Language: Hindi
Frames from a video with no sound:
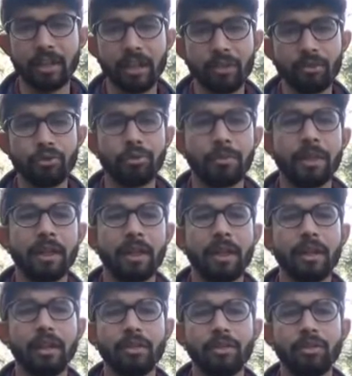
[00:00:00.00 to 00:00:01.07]
था उस 15
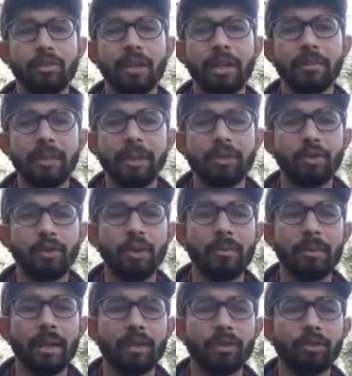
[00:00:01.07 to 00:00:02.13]
अगस्त 2020 को
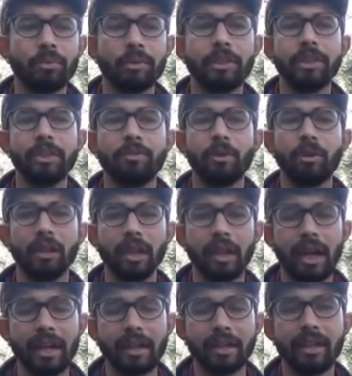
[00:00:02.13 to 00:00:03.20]
हमने 125 पौधा
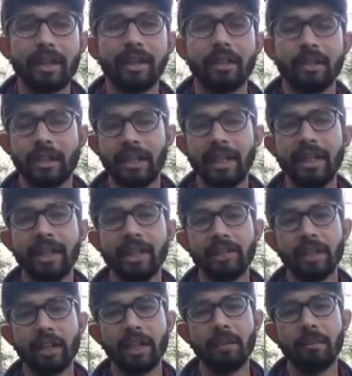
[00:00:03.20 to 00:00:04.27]
लगाया था खीनी के
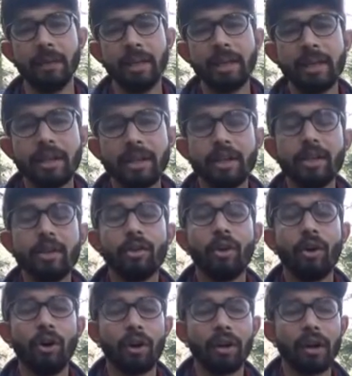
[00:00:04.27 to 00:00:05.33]
जंगल में
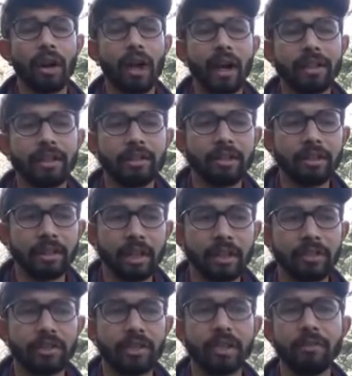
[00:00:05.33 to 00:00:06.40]
और आज
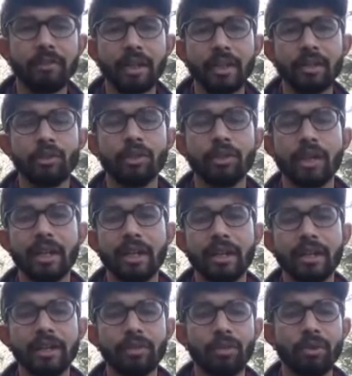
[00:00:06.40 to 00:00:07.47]
10 जनवरी
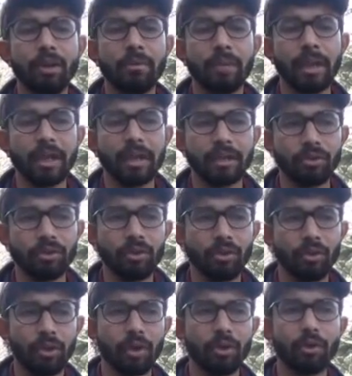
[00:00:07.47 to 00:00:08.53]
2021 को हमने जो
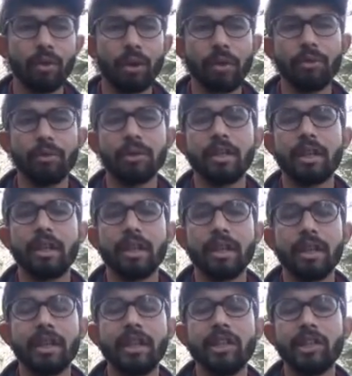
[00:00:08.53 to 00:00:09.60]
लोकल लोग हैं उनके साथ
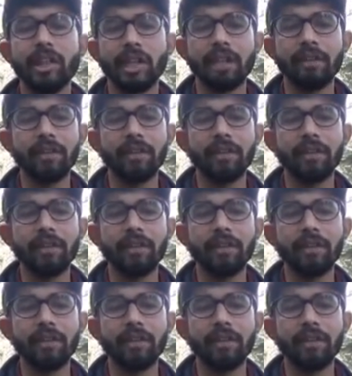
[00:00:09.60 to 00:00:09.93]
एक इनिशिएटिव